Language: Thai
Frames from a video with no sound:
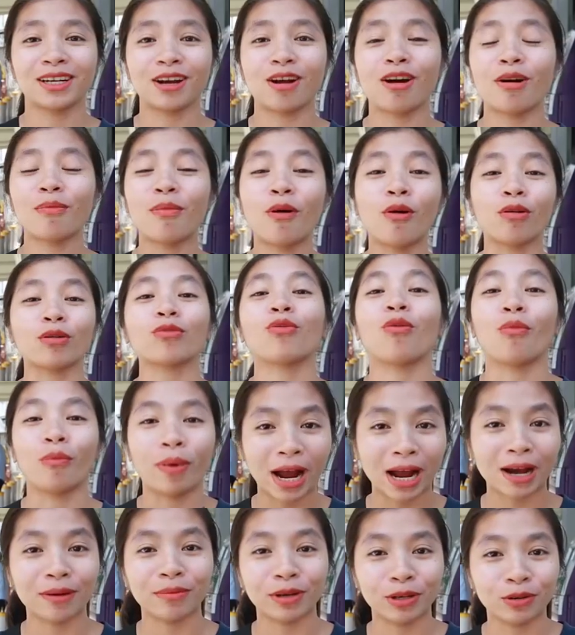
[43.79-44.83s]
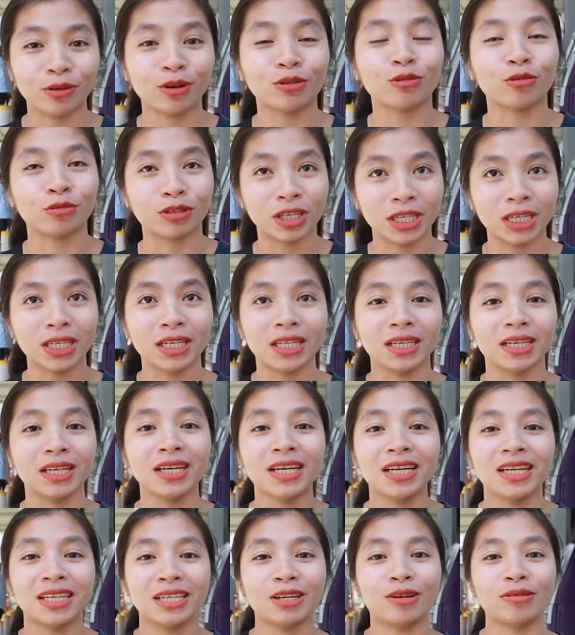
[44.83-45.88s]
ก็พกถุงผ้าไปด้วยทุกที
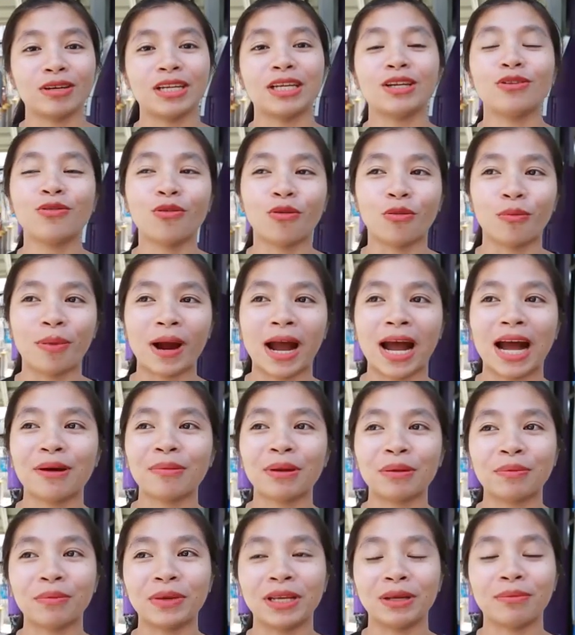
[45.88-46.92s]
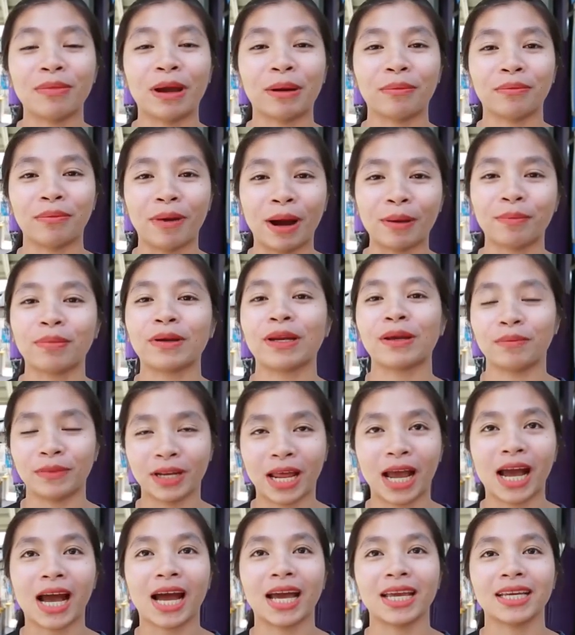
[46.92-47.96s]
เดี๋ยวนี้ถุงผ้ามันมีแบบพับเก็บ
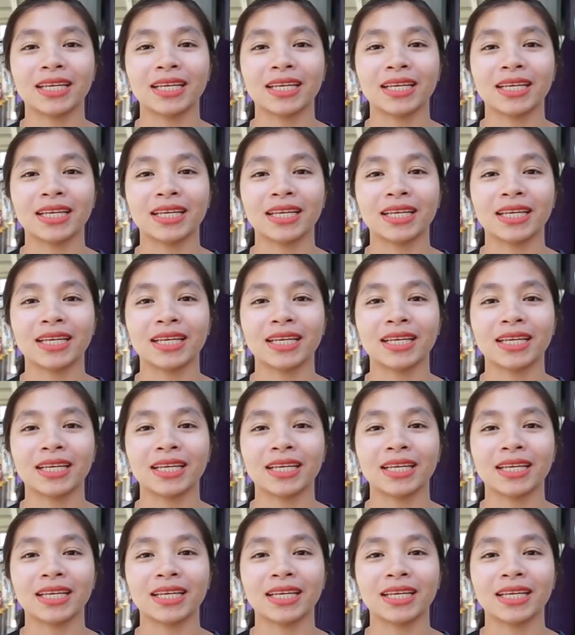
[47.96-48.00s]
ได้